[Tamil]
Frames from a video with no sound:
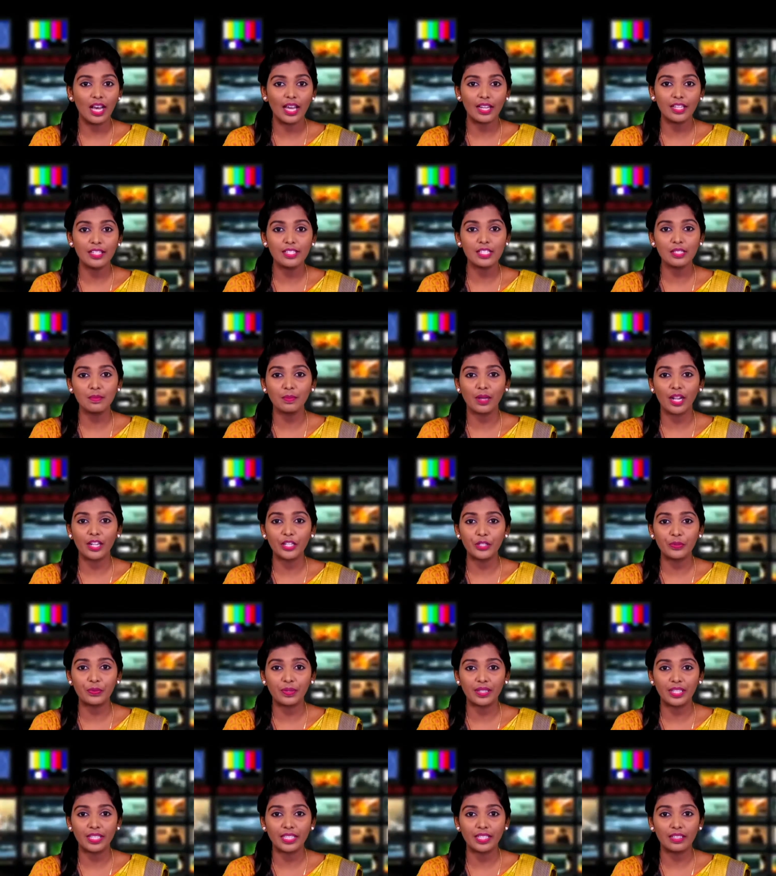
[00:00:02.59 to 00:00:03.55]
அரசு மாட்டு
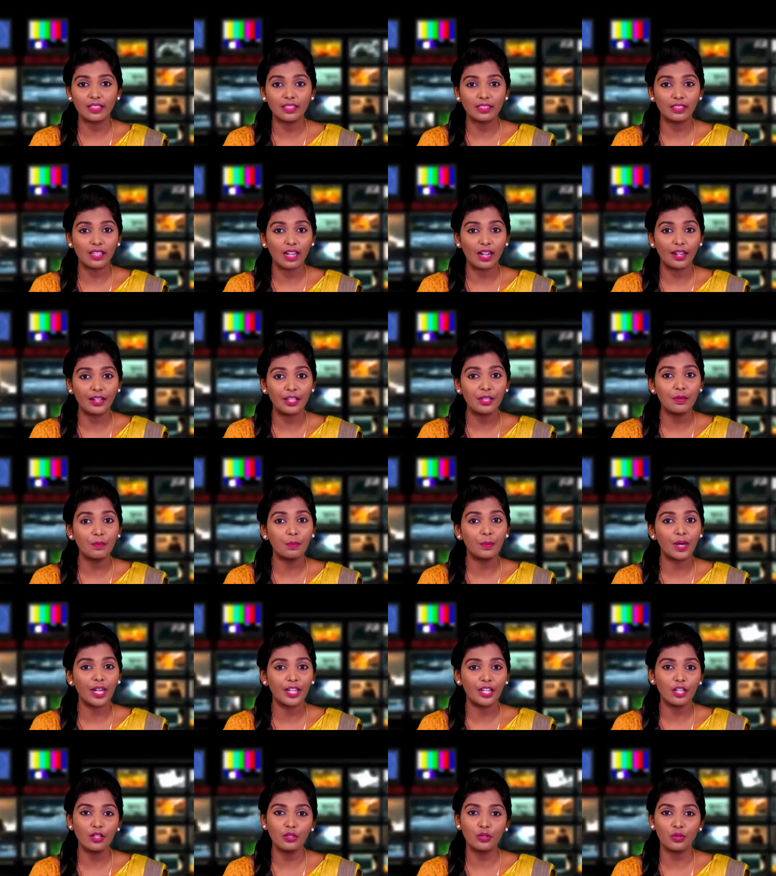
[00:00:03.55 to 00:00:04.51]
வண்டிகளுக்கான
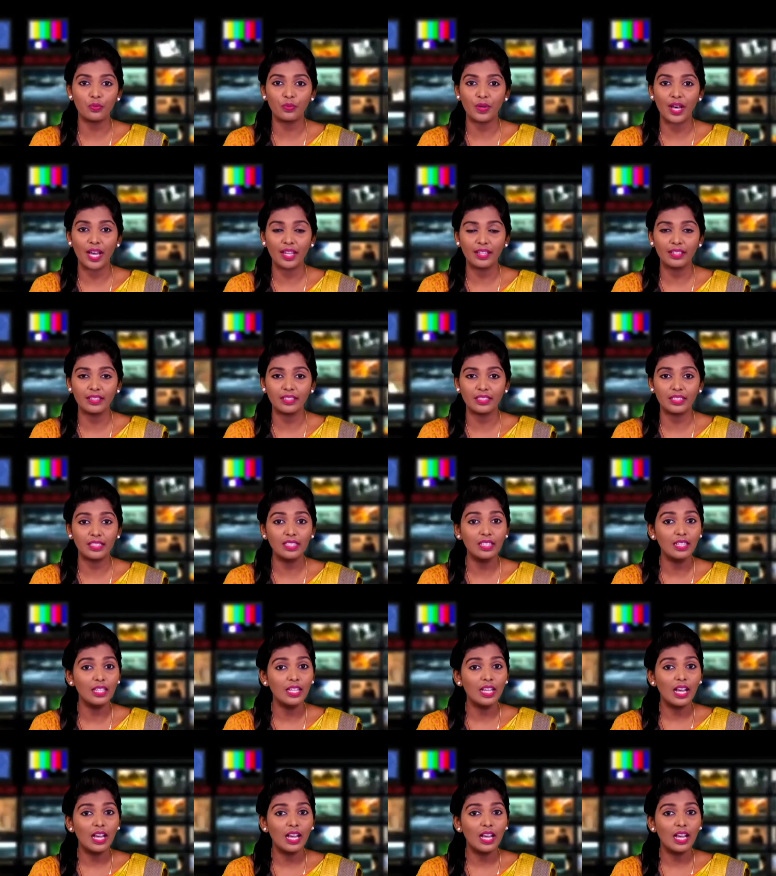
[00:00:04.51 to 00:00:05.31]
மணல் குவாரியில்